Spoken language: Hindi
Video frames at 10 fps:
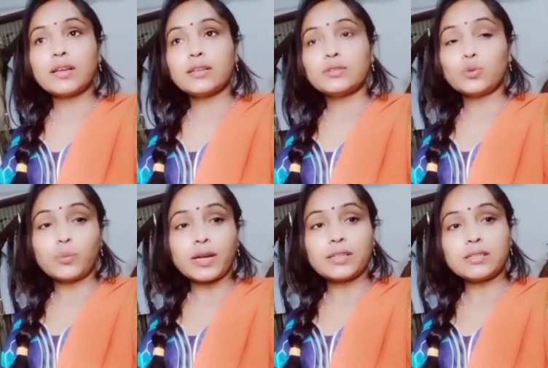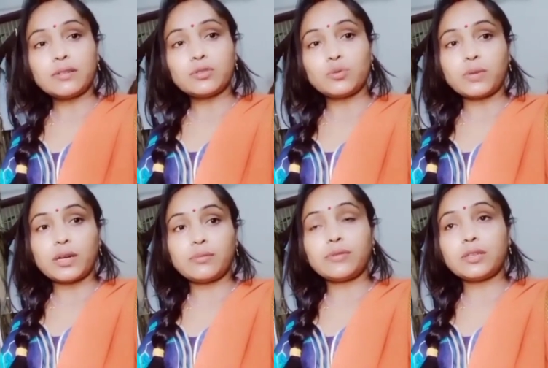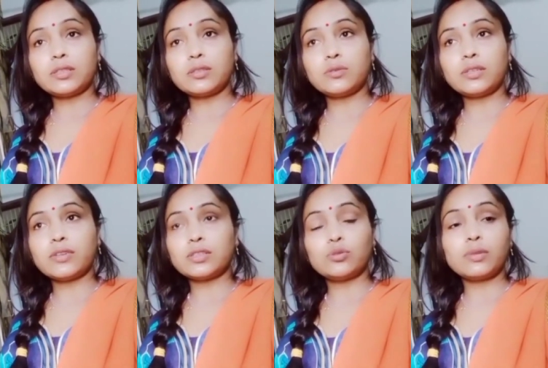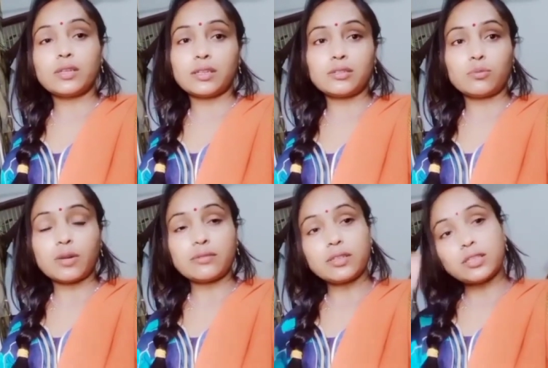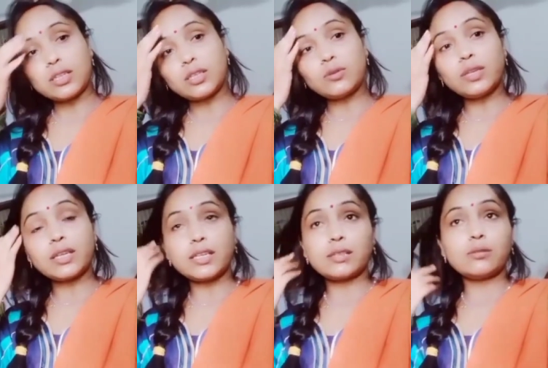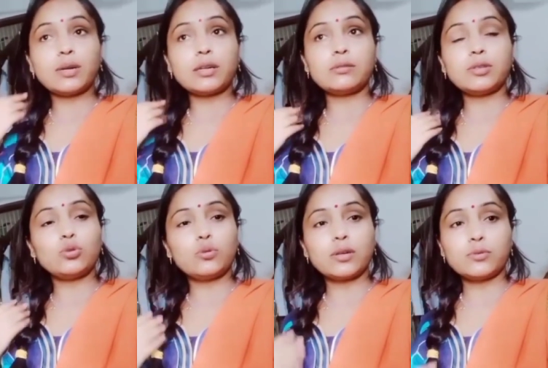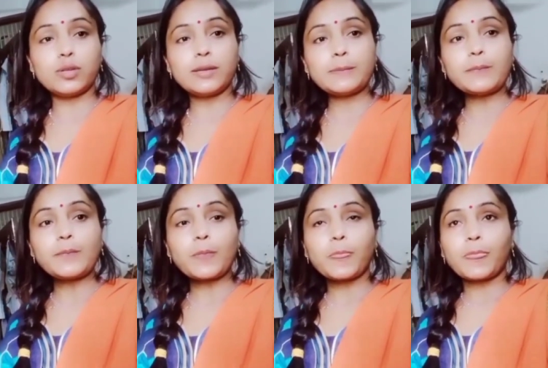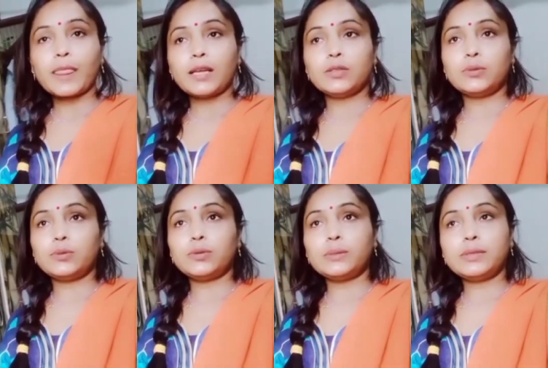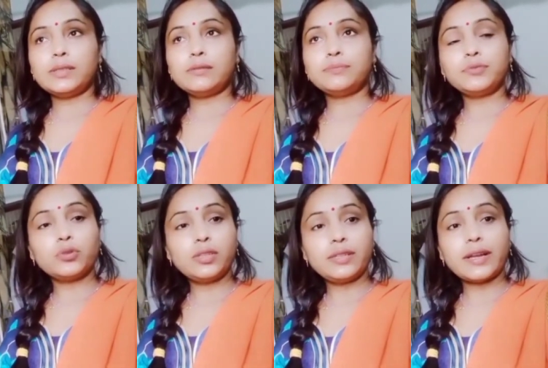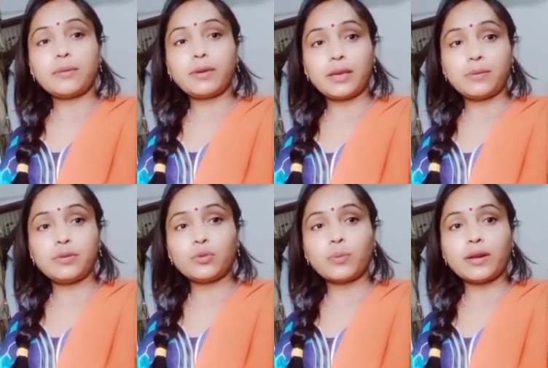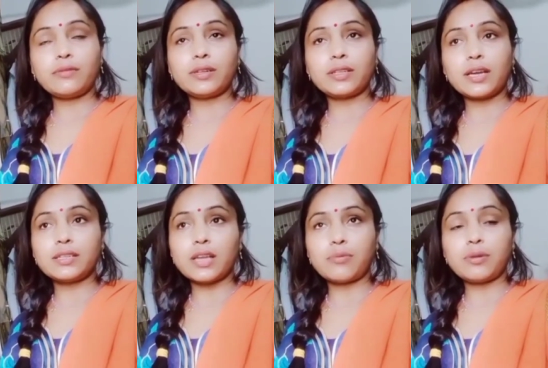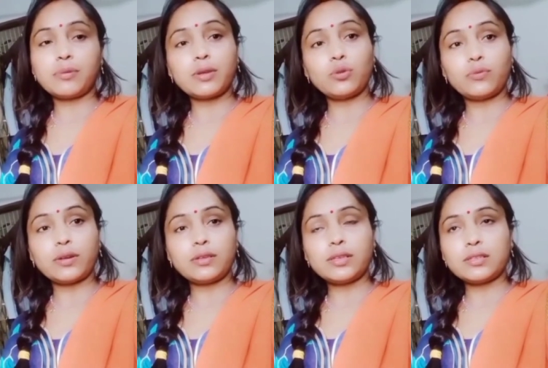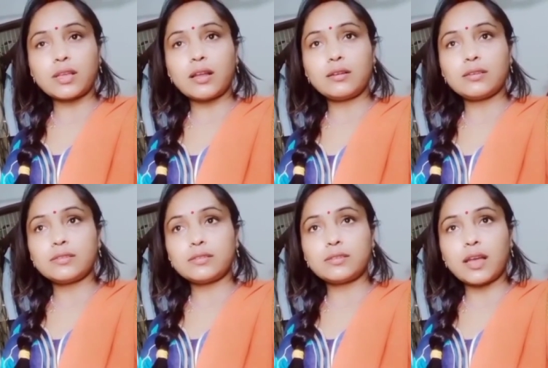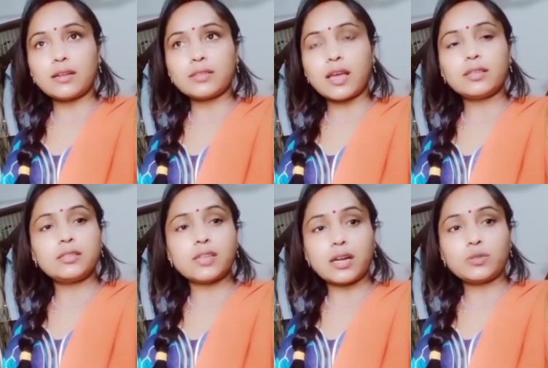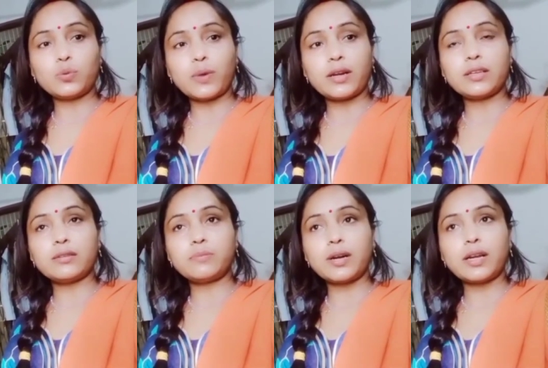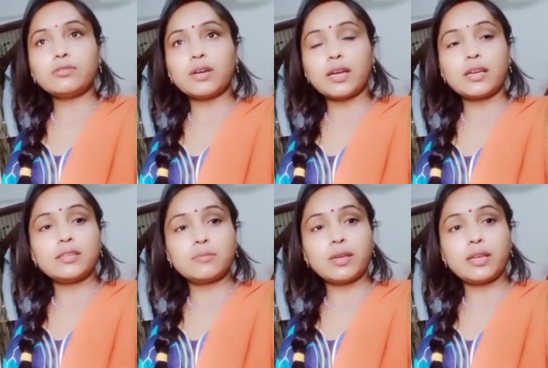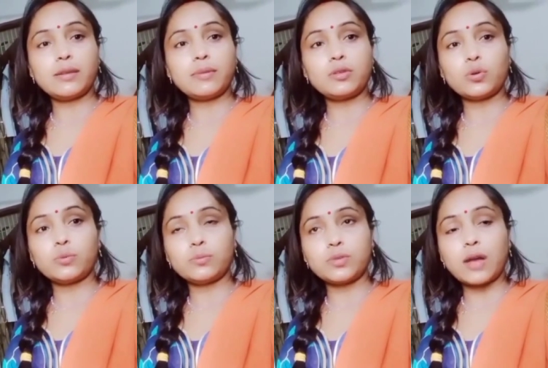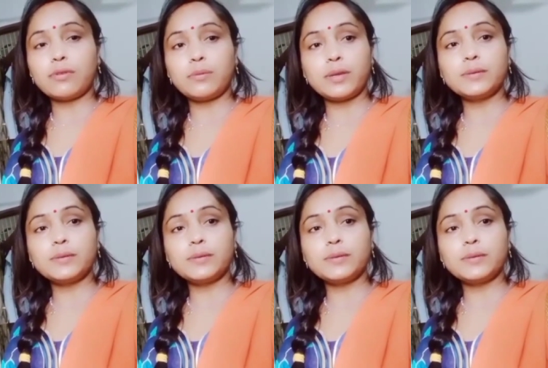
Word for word: सोमवार इस बार सोमवार में व्रत करूँगी वैसे तो मैं हर सोमवार व्रत करती हूँ लेकिन इस बार मैं दो करूँगी तो अभी दो दिन टाइम है अभी सोमवार व्रत का इस सावन में मैं दो बार इस साल इस साल शायद चार सोमवारी पड़ा हुआ है इस महीने में सोम सावन में